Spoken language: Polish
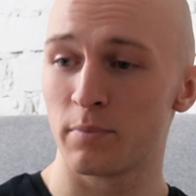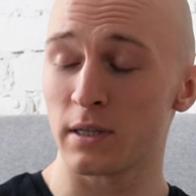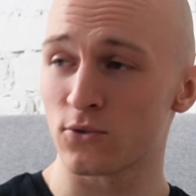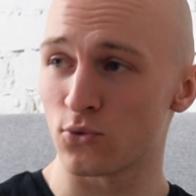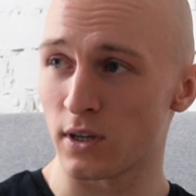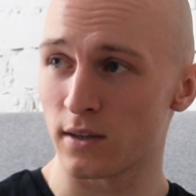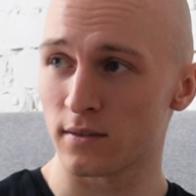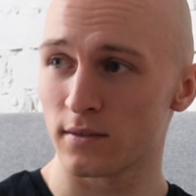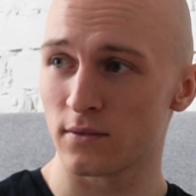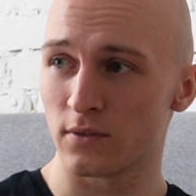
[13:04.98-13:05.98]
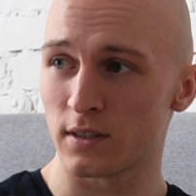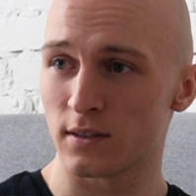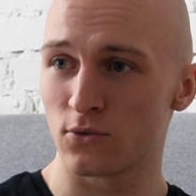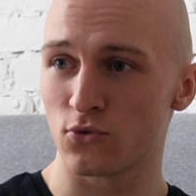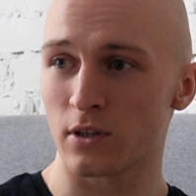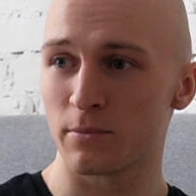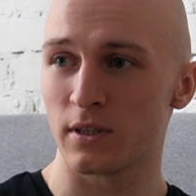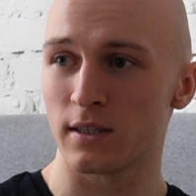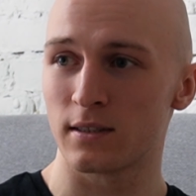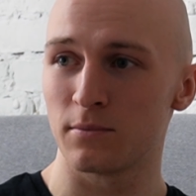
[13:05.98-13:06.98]
pracuję, więc już jakby
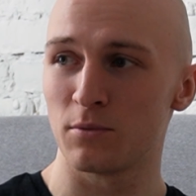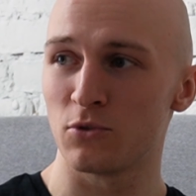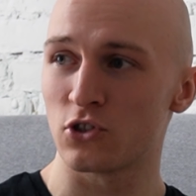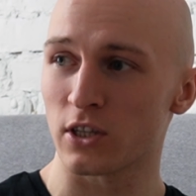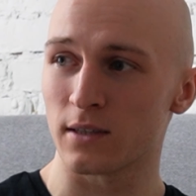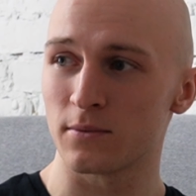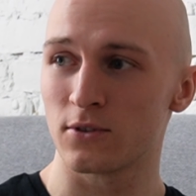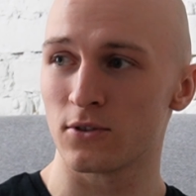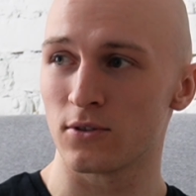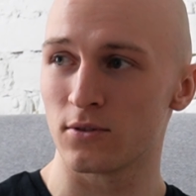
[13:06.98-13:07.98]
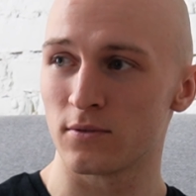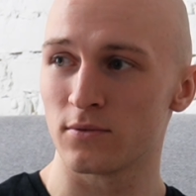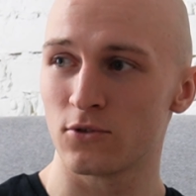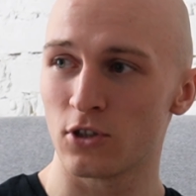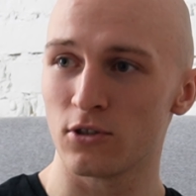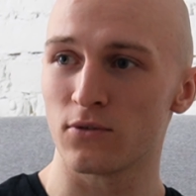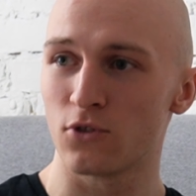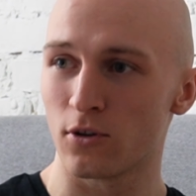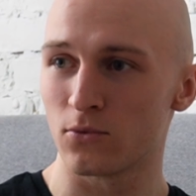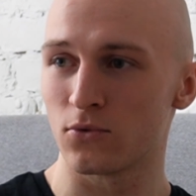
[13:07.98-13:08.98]
nie jestem tym dzieciakiem, co siedział w
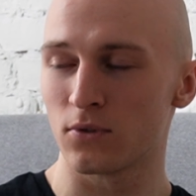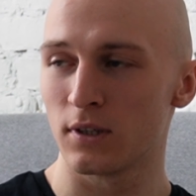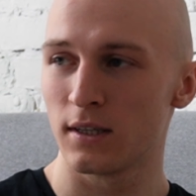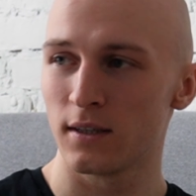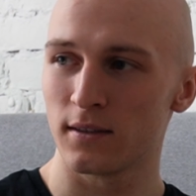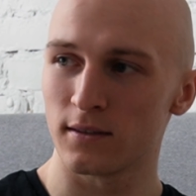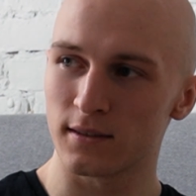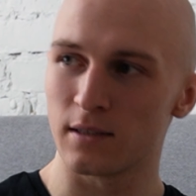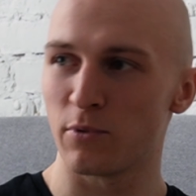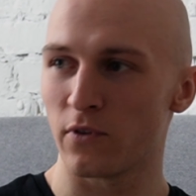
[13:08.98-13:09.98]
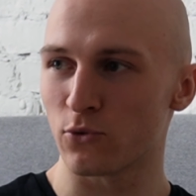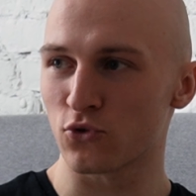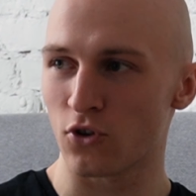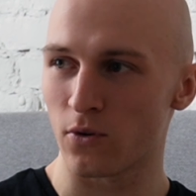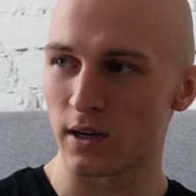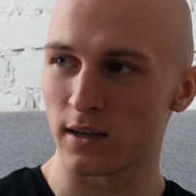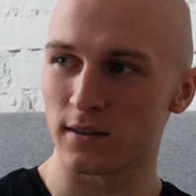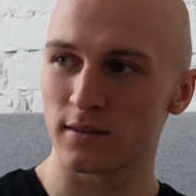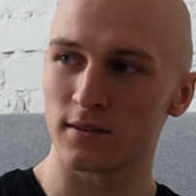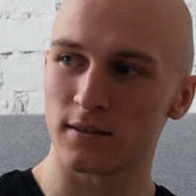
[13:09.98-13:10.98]
domu, mhm. skipował
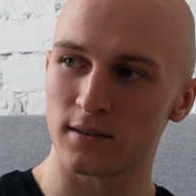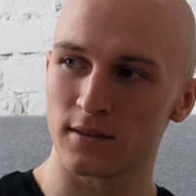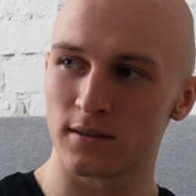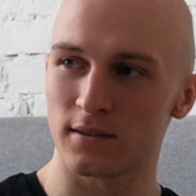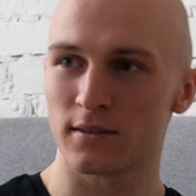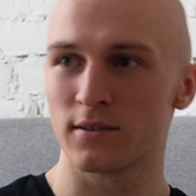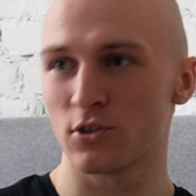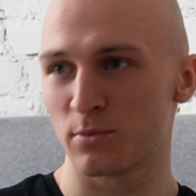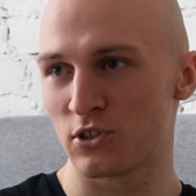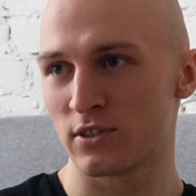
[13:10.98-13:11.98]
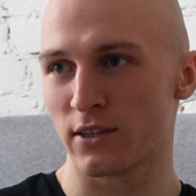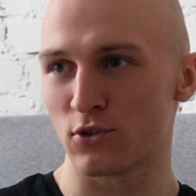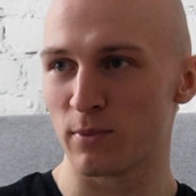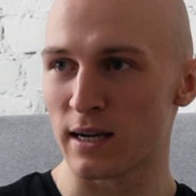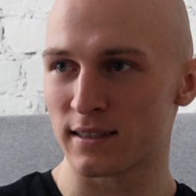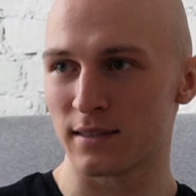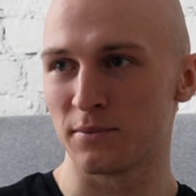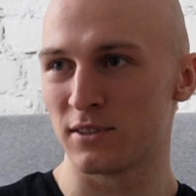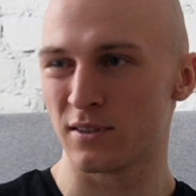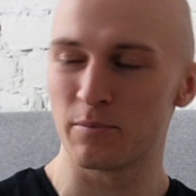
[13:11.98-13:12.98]
szkołę, e, żeby się zająć
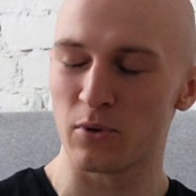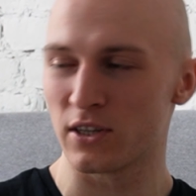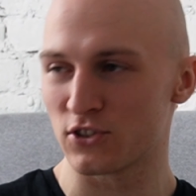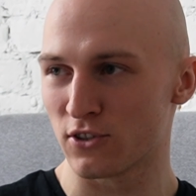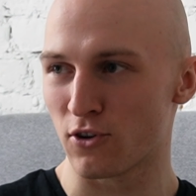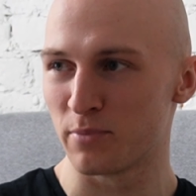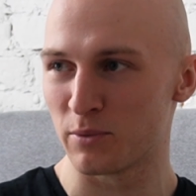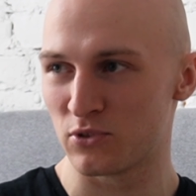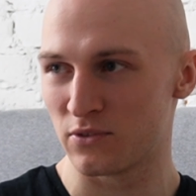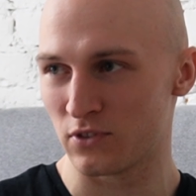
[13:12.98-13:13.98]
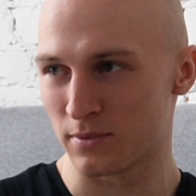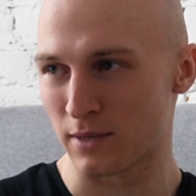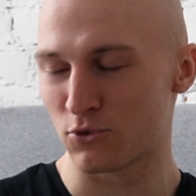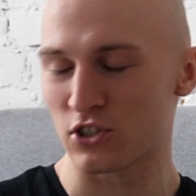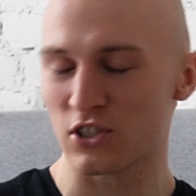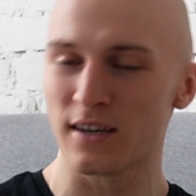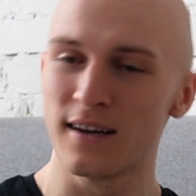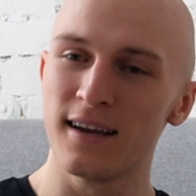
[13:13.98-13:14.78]
bratem i sobie pograć na kąpie w tym samym czasie.